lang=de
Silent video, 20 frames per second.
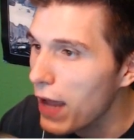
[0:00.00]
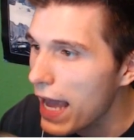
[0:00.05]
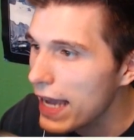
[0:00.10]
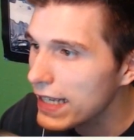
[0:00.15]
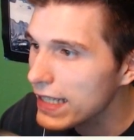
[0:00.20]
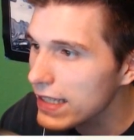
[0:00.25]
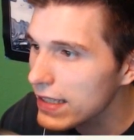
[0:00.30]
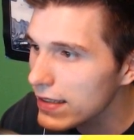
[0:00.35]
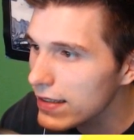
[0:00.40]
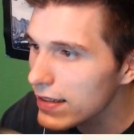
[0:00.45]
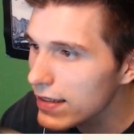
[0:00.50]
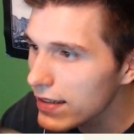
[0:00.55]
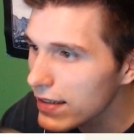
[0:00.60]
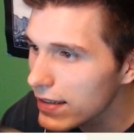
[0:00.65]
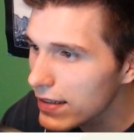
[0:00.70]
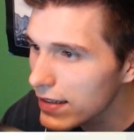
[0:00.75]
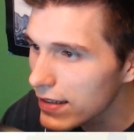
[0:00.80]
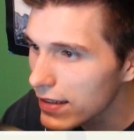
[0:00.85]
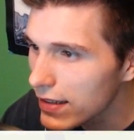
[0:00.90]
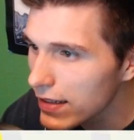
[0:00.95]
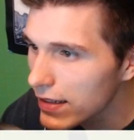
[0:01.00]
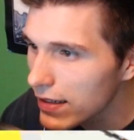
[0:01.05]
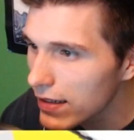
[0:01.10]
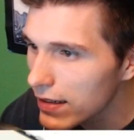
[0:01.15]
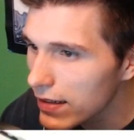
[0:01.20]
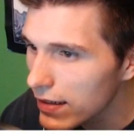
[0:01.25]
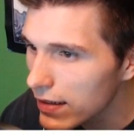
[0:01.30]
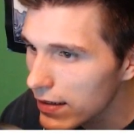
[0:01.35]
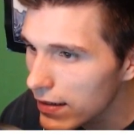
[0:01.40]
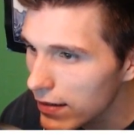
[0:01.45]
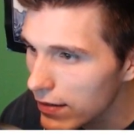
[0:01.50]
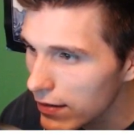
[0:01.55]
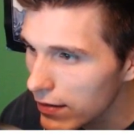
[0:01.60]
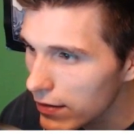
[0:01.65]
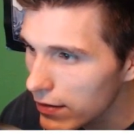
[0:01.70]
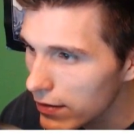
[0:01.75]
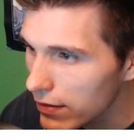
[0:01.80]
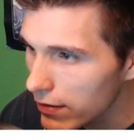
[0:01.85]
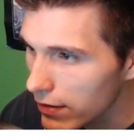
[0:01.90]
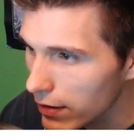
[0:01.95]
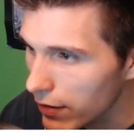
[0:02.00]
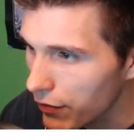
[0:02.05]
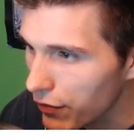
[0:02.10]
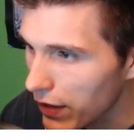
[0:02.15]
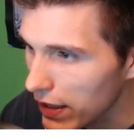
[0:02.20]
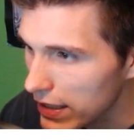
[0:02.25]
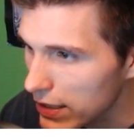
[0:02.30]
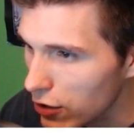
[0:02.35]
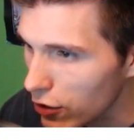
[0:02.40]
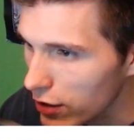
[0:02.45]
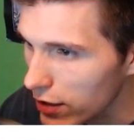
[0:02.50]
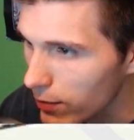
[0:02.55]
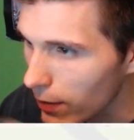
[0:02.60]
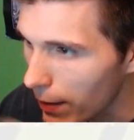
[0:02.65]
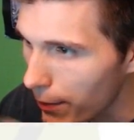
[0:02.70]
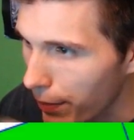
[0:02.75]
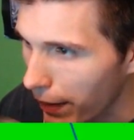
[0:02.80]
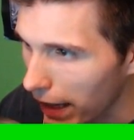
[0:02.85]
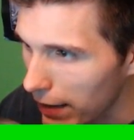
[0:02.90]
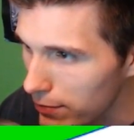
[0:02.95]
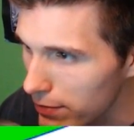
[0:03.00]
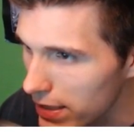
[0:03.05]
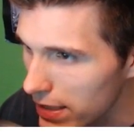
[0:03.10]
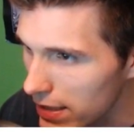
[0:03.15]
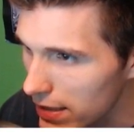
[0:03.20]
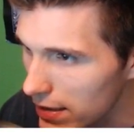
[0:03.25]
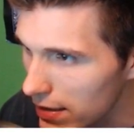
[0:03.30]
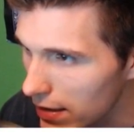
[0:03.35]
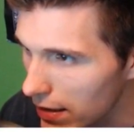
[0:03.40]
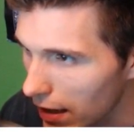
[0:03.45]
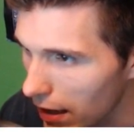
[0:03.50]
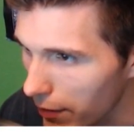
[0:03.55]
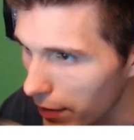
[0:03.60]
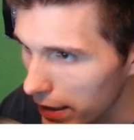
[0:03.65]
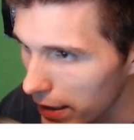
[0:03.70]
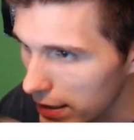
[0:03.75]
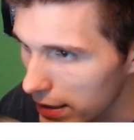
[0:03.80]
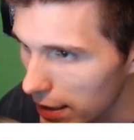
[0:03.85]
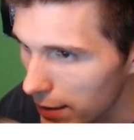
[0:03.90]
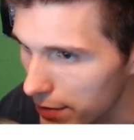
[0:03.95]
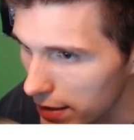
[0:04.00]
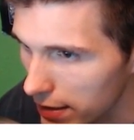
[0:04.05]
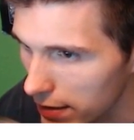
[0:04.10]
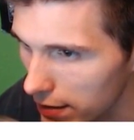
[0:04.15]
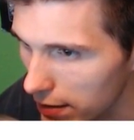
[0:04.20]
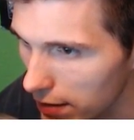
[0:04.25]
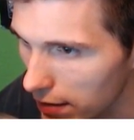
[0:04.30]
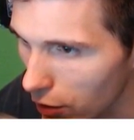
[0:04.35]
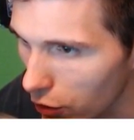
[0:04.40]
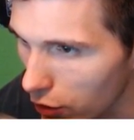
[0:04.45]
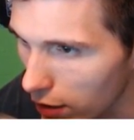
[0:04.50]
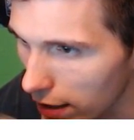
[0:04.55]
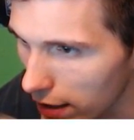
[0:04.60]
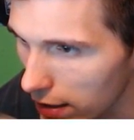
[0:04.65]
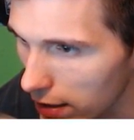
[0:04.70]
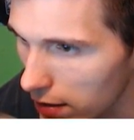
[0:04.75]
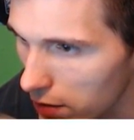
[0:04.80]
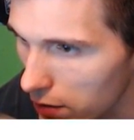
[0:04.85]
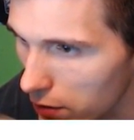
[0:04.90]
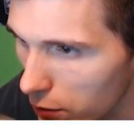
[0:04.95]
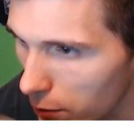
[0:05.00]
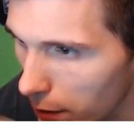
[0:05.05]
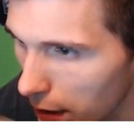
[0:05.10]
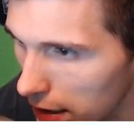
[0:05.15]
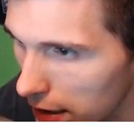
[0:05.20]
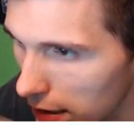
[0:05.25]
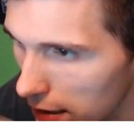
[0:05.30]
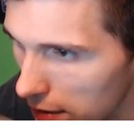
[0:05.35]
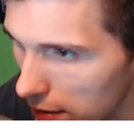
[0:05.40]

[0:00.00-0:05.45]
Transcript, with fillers: wie echt... vielleicht sollte ich mal bremsen? Aber ich selbst... Okay, so bringt